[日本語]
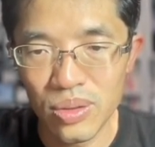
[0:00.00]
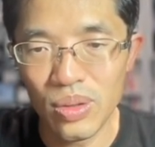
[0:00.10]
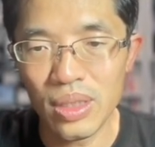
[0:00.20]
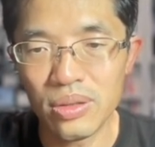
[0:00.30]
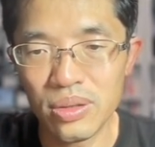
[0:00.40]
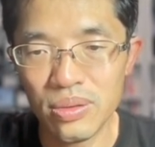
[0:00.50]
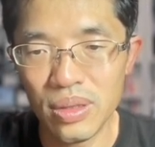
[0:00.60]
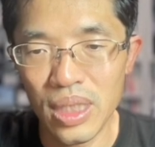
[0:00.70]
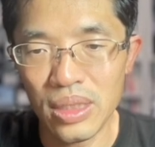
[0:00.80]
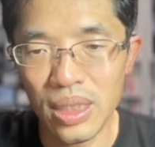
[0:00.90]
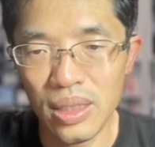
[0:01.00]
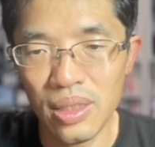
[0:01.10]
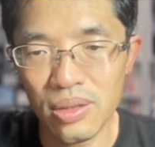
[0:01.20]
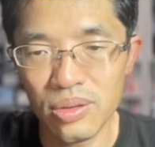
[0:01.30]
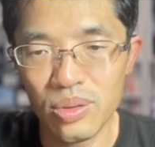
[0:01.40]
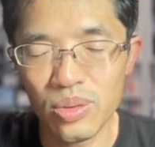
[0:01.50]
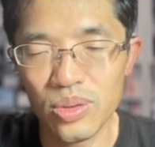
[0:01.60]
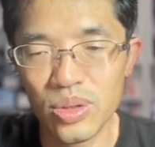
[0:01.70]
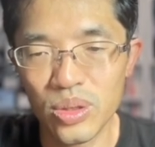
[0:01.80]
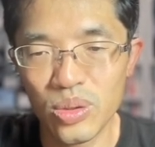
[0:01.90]
予約数が
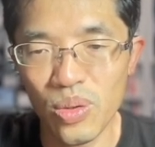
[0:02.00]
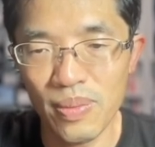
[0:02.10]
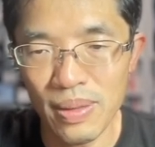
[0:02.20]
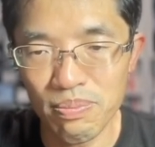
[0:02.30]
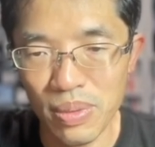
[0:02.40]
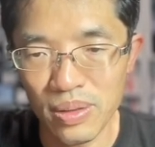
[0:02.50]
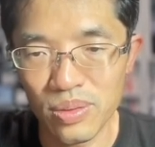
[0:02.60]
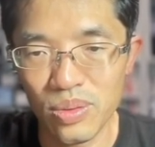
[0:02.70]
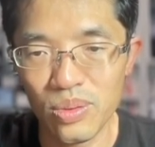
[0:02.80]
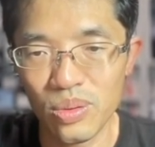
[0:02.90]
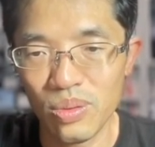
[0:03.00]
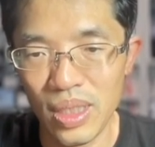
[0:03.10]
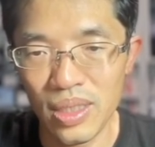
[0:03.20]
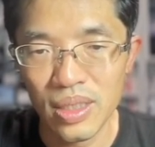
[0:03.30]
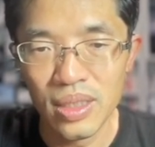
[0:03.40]
765万泊ということで、